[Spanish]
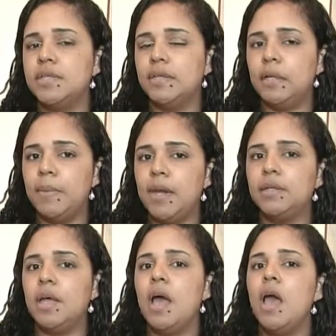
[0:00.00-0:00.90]
Santa
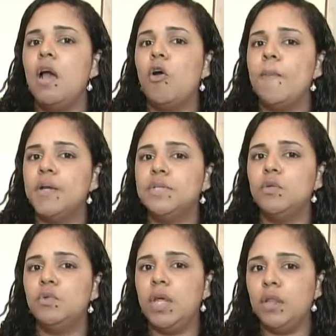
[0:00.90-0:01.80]
Marta con base
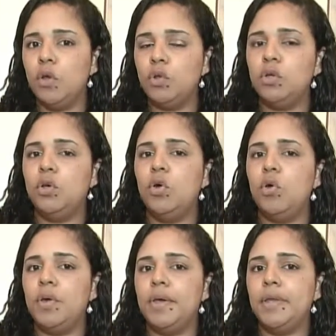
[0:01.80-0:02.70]
en un
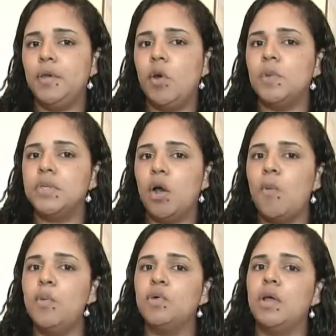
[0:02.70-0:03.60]
diagnóstico eh, de cómo se ha
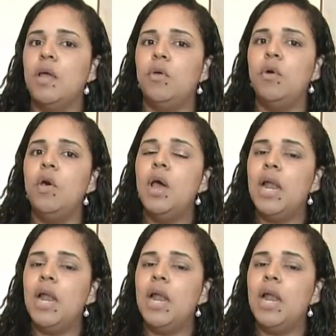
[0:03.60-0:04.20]
comportado